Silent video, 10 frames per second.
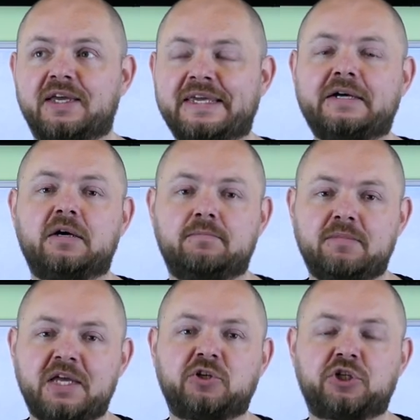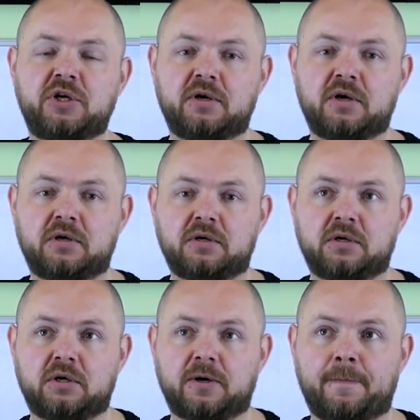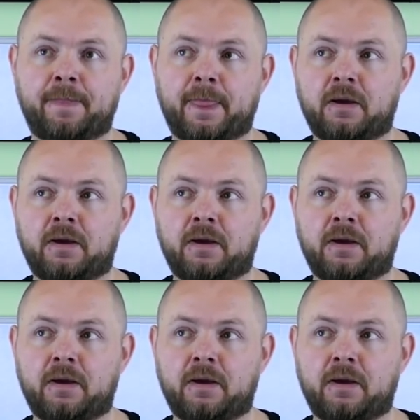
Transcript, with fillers: Их меньше э,